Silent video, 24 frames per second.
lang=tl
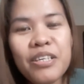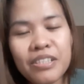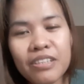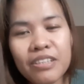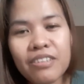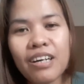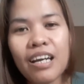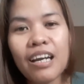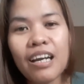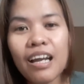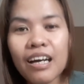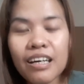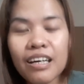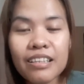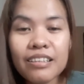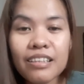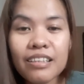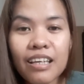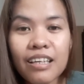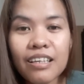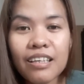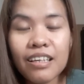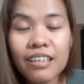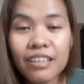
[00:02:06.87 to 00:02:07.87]
So, kailangan
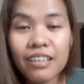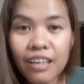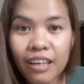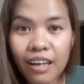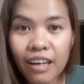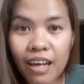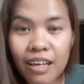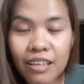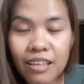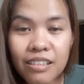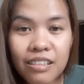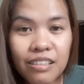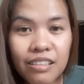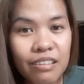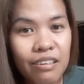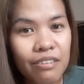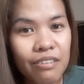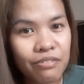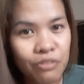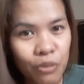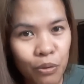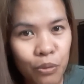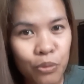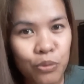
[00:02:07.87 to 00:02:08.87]
talaga ng
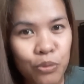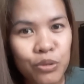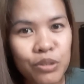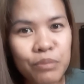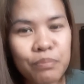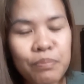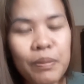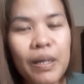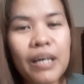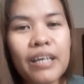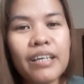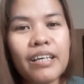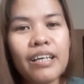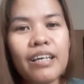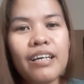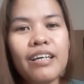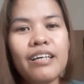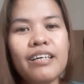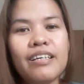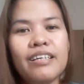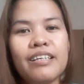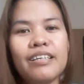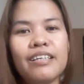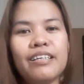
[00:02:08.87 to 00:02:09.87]
extra phone para,
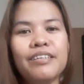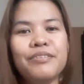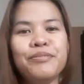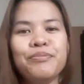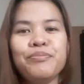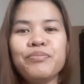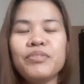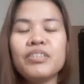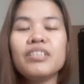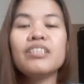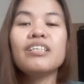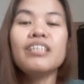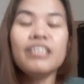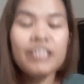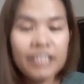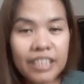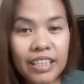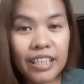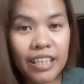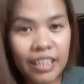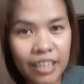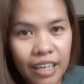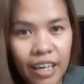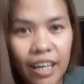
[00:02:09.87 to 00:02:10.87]

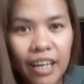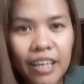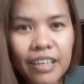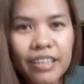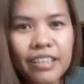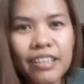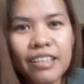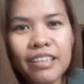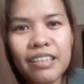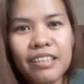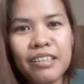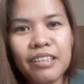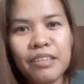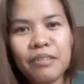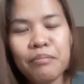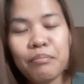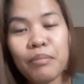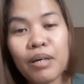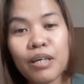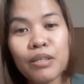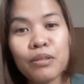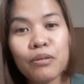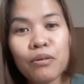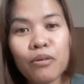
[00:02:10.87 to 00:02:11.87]
yan na nga,
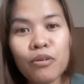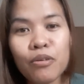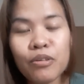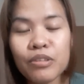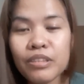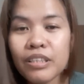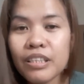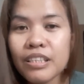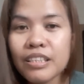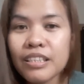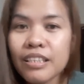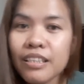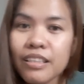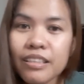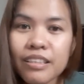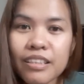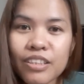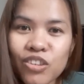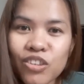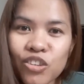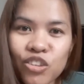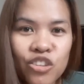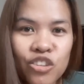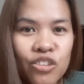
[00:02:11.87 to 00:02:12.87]
makatulong din sa
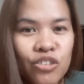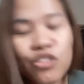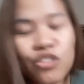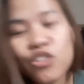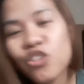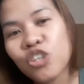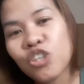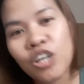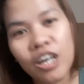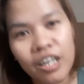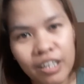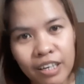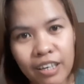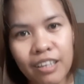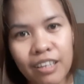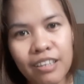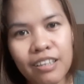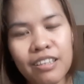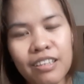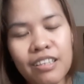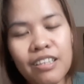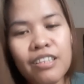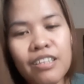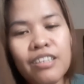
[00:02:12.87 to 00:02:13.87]
ating
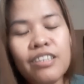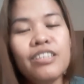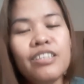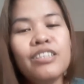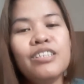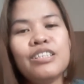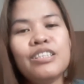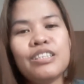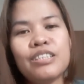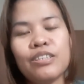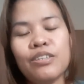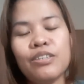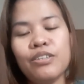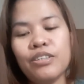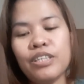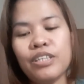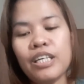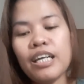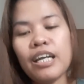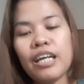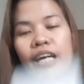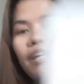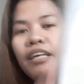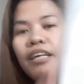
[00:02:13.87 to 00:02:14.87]
channel. So,
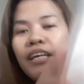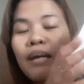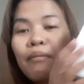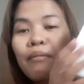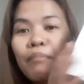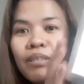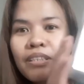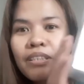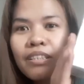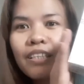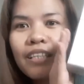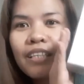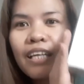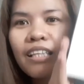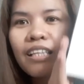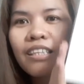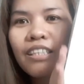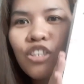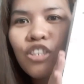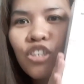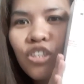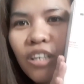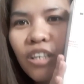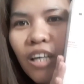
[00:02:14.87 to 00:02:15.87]
yan na. I-unbox na
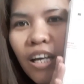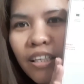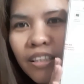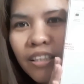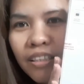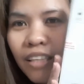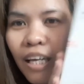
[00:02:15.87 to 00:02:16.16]
natin siya.